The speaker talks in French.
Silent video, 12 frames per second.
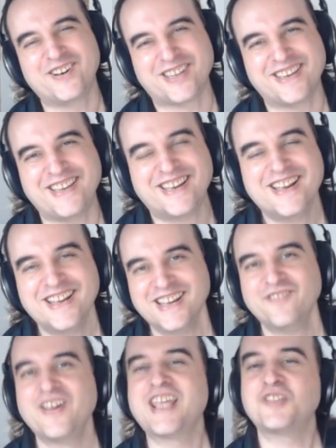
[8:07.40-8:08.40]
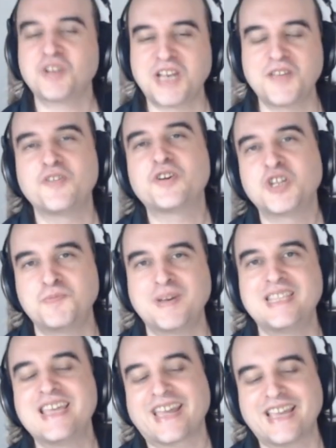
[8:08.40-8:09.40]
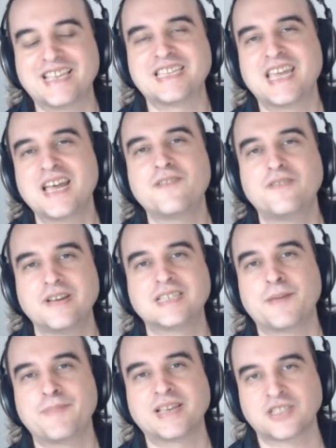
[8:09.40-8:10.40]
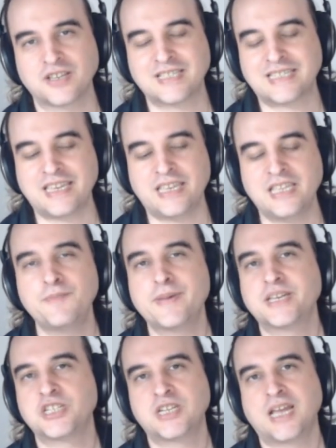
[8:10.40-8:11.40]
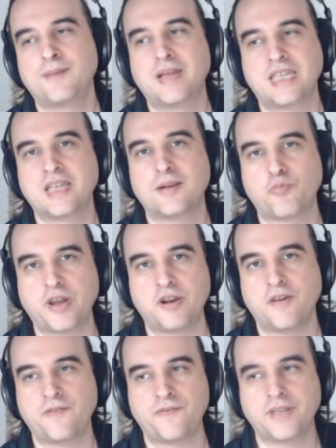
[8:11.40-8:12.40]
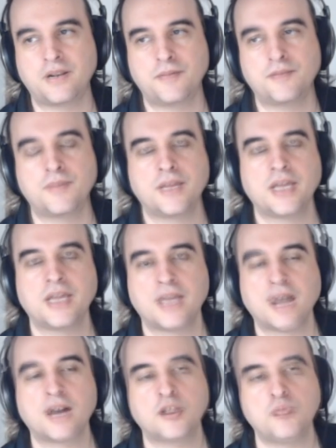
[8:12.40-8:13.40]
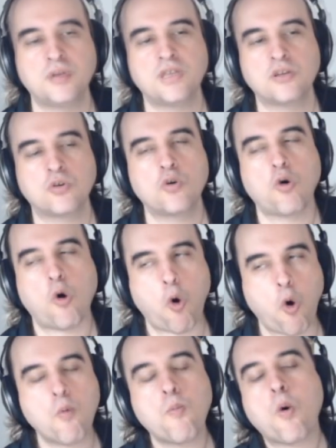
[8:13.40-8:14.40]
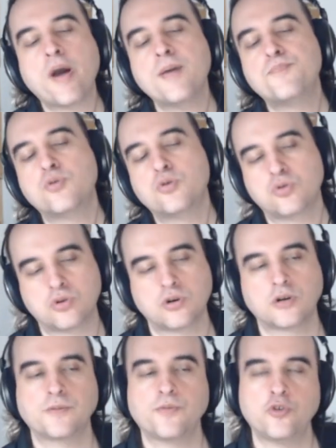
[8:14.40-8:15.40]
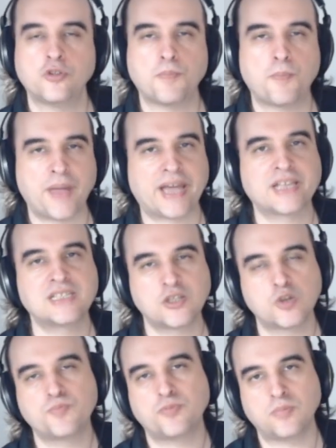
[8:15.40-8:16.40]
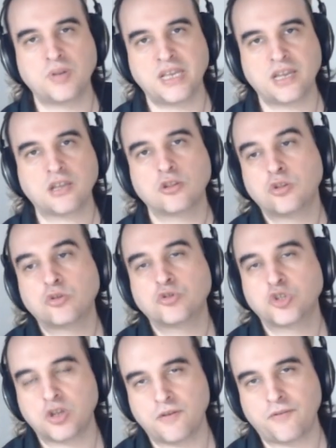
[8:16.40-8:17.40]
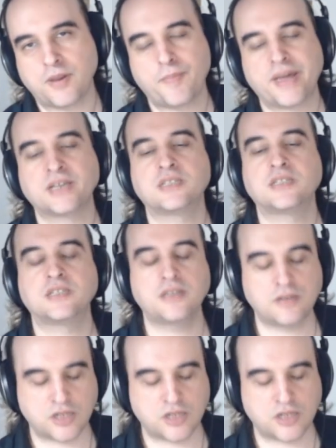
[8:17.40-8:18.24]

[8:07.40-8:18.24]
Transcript: OK. Fait que toutes les fois que je mets des réserves, là, c'est parce que c'est inimaginable à quel point le film est ennuyeux, au moins pour une partie du public dont je fais partie,